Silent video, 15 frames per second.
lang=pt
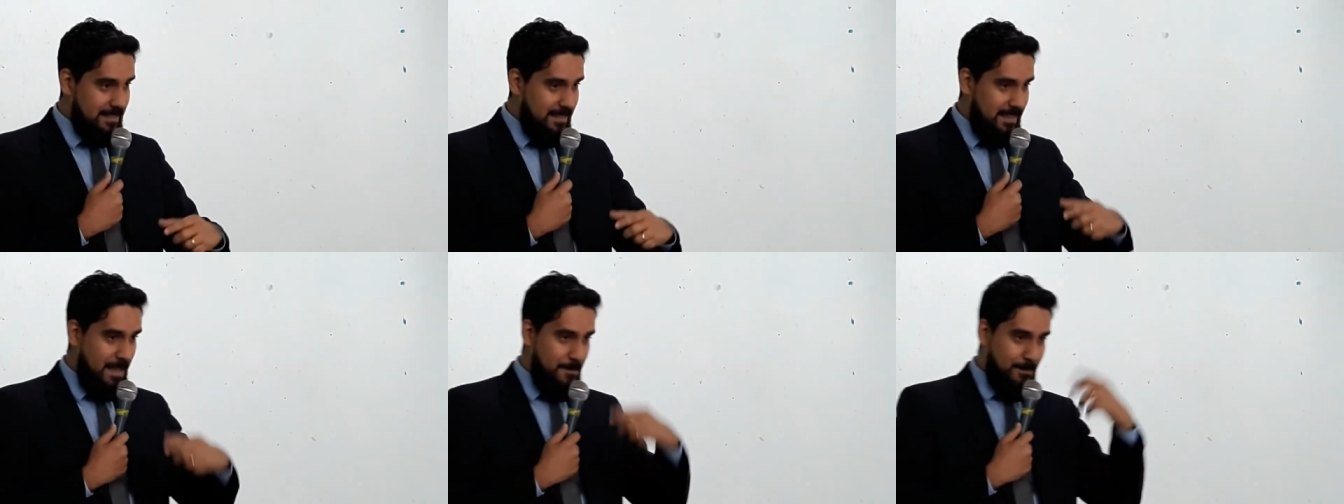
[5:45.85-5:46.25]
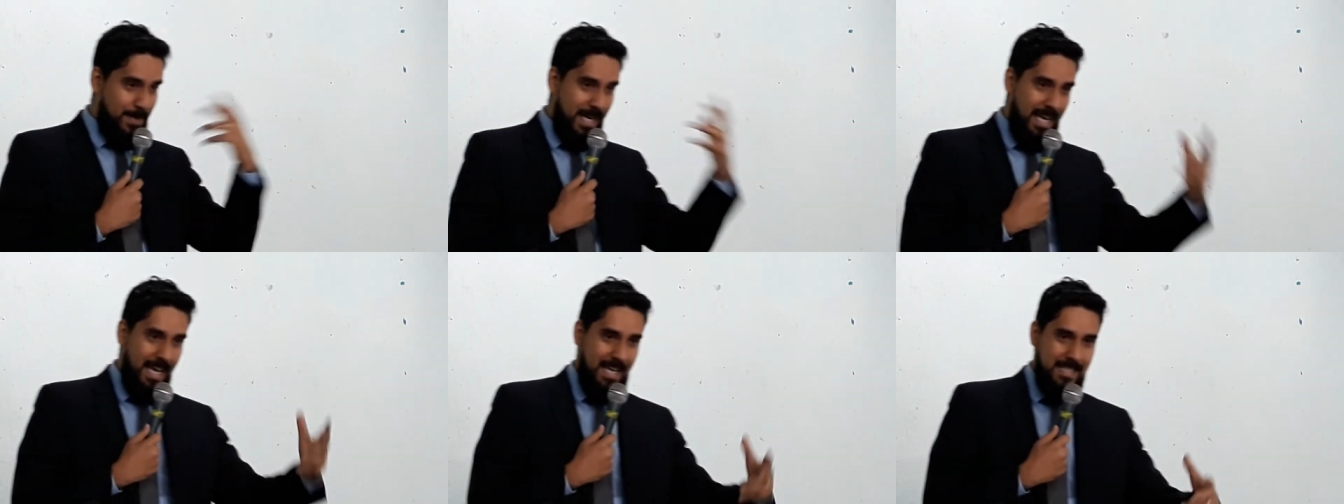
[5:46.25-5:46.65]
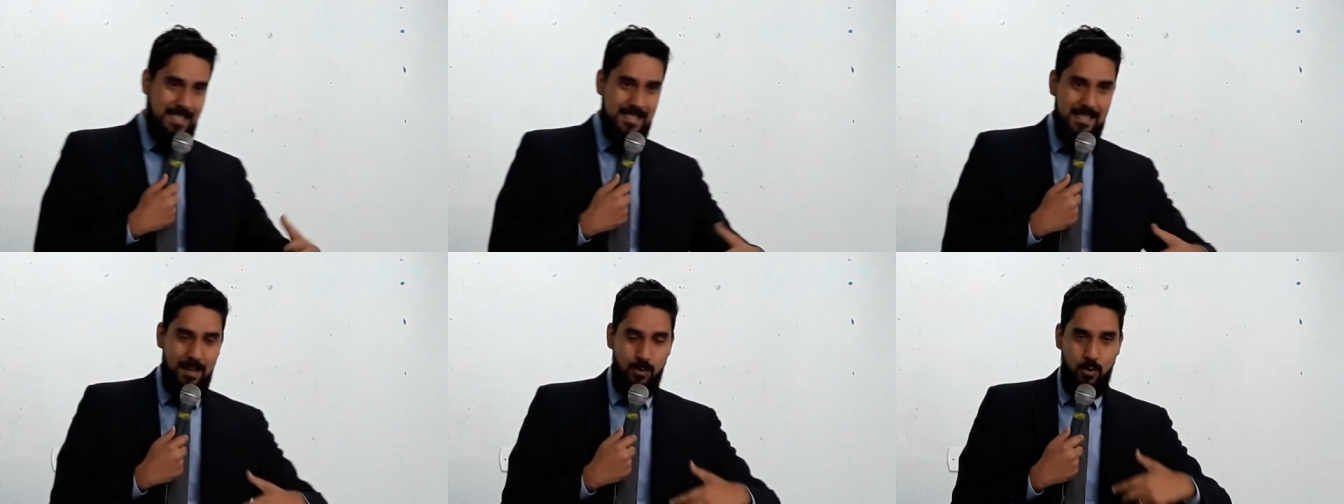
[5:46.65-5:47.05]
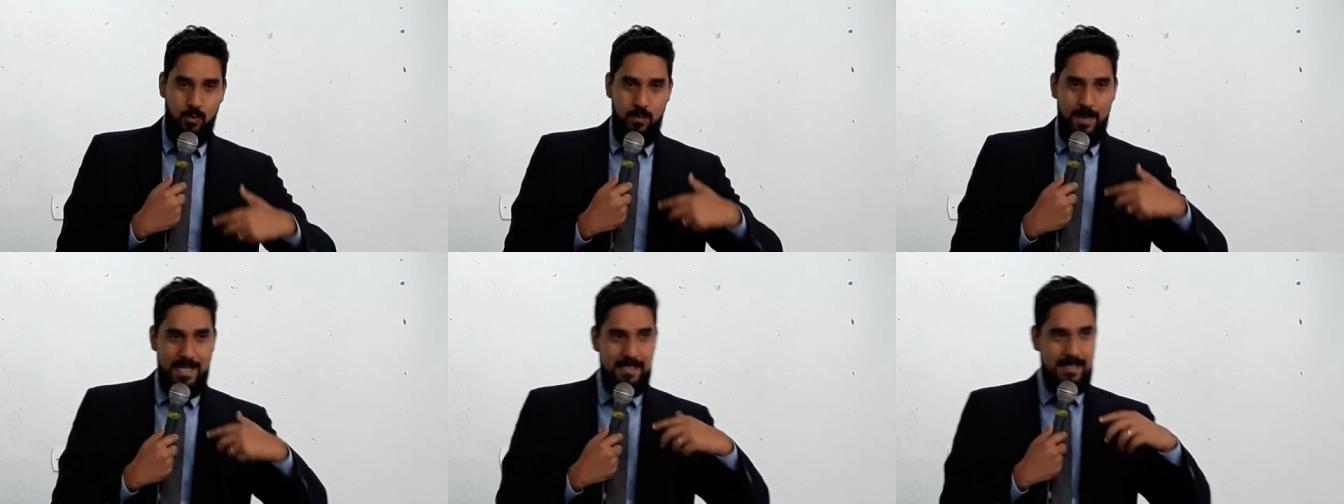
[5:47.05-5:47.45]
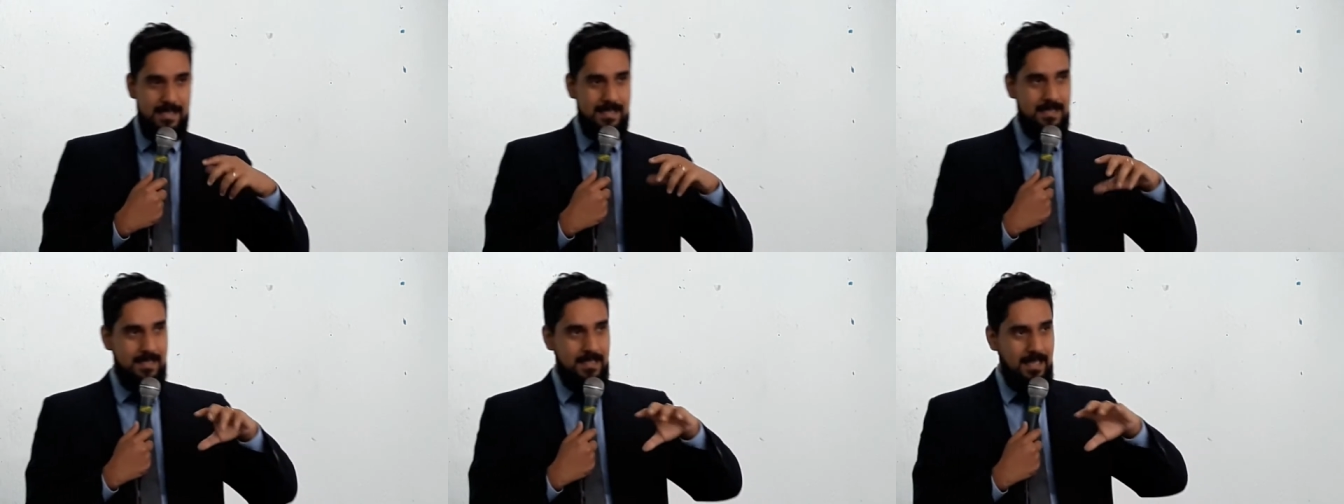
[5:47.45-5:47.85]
lembretes, algumas